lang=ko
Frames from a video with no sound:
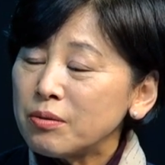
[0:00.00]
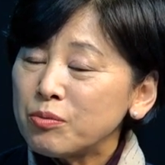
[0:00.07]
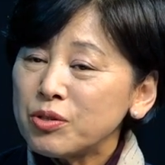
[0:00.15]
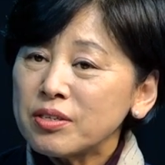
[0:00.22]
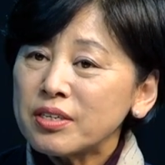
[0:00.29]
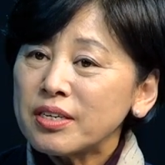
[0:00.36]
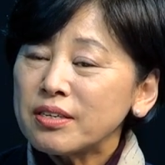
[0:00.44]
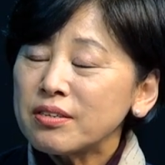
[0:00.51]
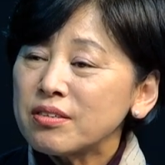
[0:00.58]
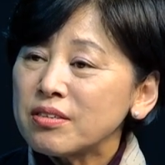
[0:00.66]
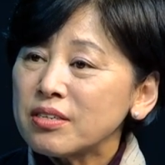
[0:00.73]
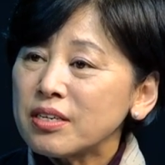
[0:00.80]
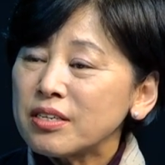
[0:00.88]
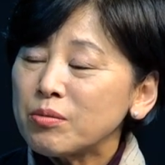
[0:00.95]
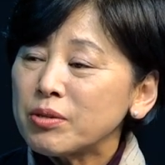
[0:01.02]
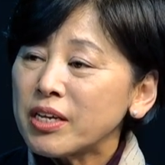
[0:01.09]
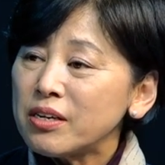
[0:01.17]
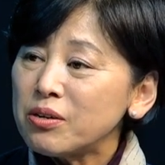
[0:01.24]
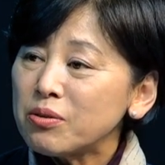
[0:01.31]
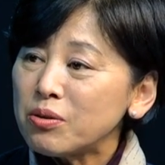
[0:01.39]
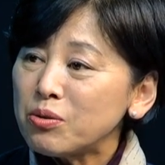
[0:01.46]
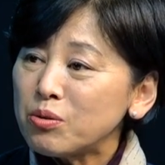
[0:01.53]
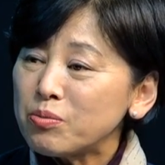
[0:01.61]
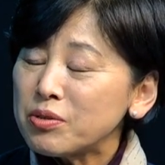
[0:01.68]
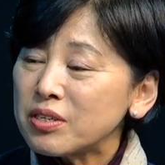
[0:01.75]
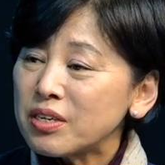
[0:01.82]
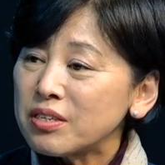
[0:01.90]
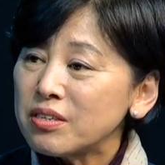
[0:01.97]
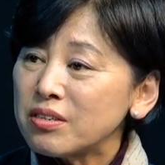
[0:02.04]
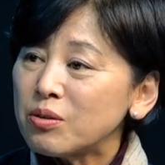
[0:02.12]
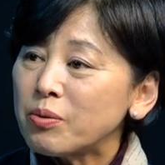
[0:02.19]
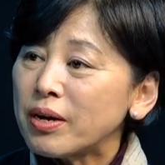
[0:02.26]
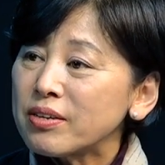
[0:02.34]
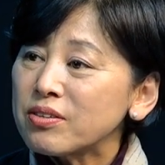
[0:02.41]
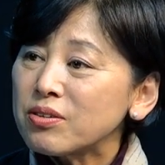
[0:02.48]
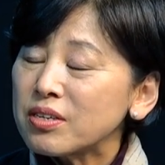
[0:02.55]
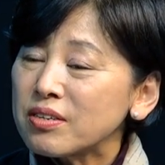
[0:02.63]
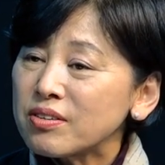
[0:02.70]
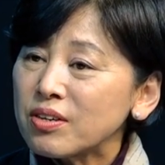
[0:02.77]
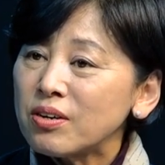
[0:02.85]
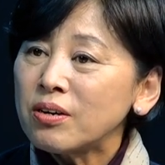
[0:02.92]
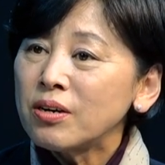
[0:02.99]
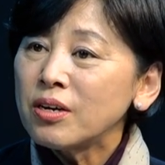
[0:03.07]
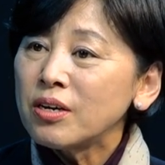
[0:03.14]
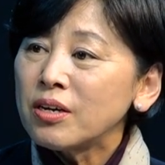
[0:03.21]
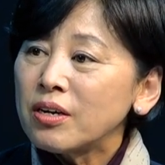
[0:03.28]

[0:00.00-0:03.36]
문제라든지 아니면 탄력근로 문제라든지 이런 과정에서